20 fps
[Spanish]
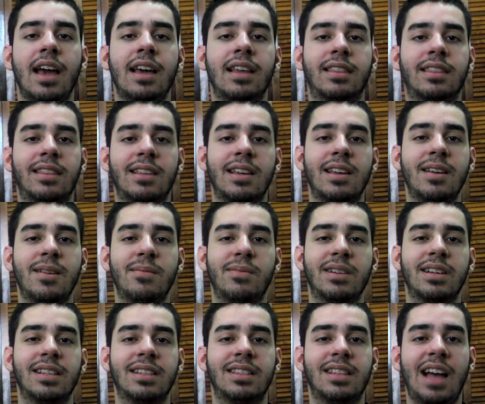este, y
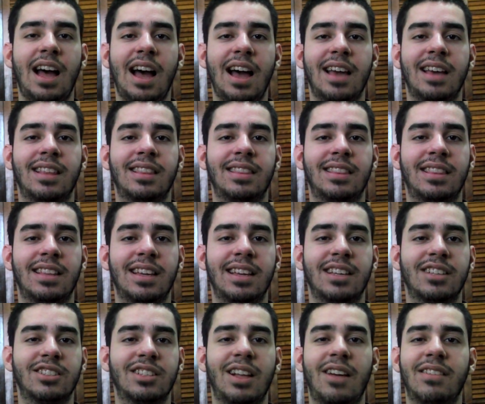pues nada,
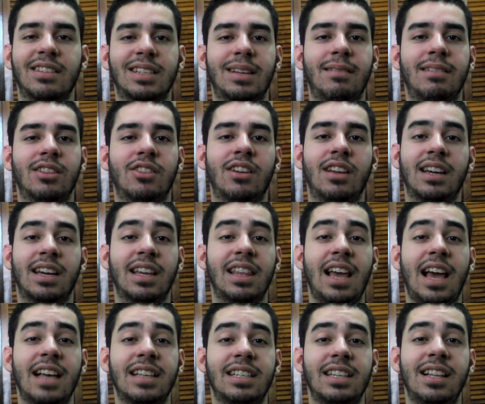este, eso era básicamente lo que
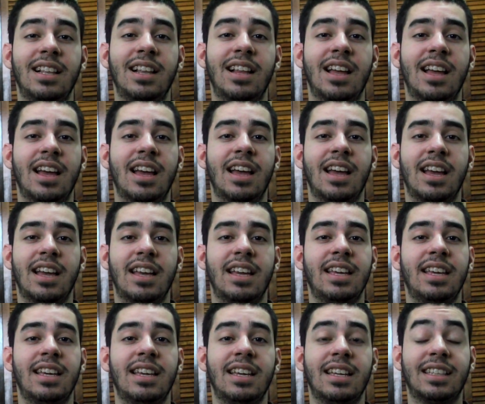quería decir.
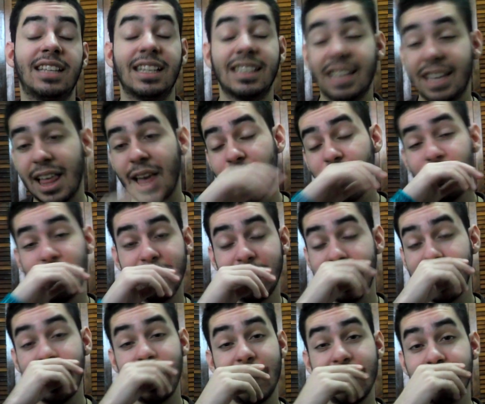Y trataré hoy
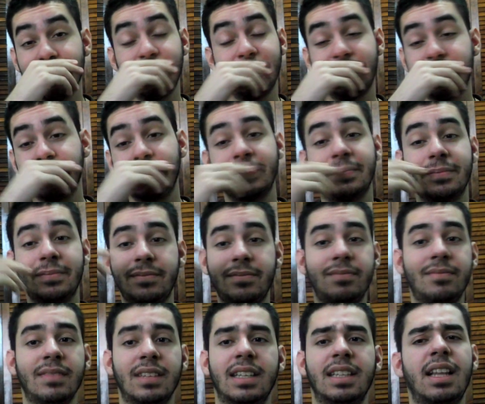de,
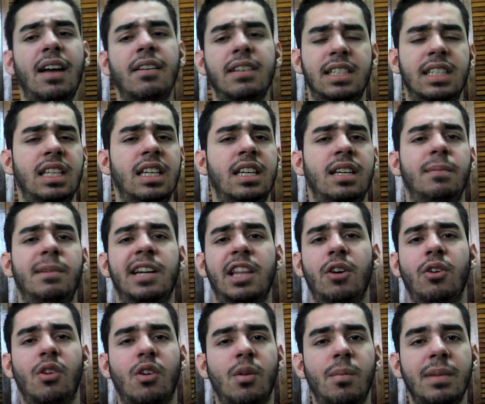de ver si me
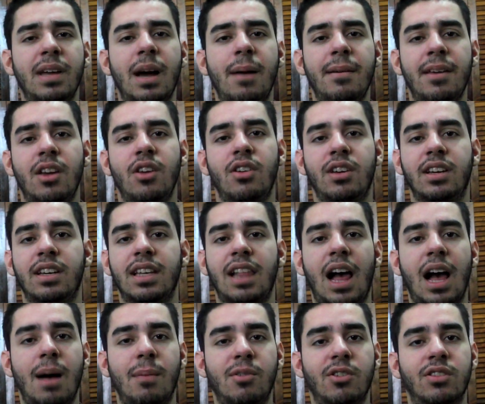reúno con mis amigos y
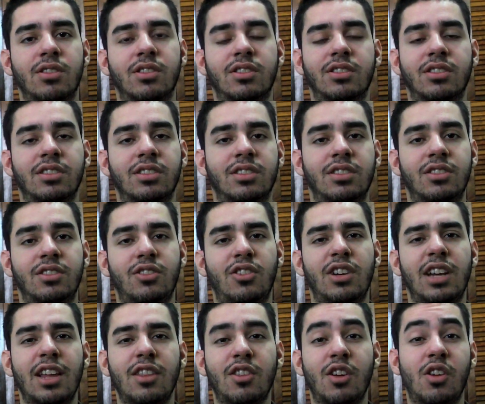grabamos
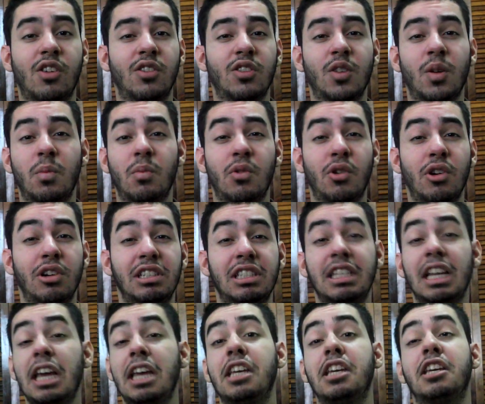toreando con Don
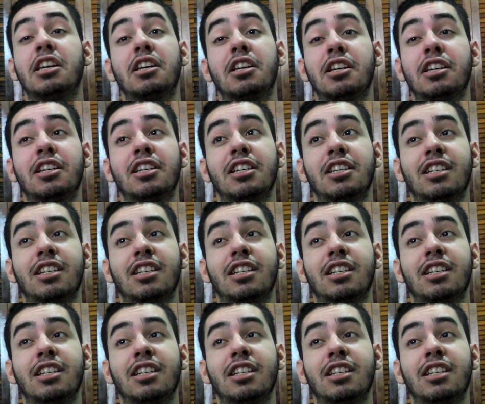World 6.